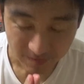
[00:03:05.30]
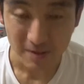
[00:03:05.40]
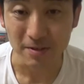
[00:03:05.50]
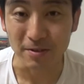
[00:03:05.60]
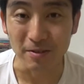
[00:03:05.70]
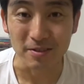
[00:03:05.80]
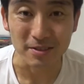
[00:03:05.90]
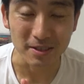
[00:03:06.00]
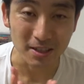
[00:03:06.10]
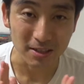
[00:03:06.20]
ちょっと
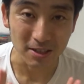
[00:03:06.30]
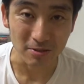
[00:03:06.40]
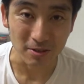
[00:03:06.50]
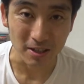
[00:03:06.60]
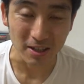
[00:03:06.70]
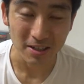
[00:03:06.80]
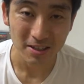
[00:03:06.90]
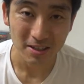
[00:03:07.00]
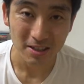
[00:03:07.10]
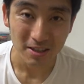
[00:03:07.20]
つながるかどうか
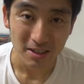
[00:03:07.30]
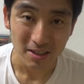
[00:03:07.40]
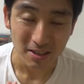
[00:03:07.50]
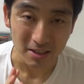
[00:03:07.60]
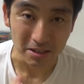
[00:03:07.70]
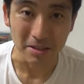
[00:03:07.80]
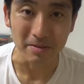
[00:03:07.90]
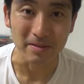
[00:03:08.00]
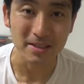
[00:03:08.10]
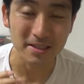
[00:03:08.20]
やって
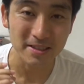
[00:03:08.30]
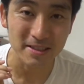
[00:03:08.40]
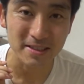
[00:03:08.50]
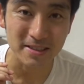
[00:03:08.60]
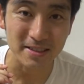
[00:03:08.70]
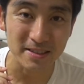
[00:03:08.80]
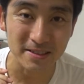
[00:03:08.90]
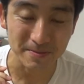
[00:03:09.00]
みます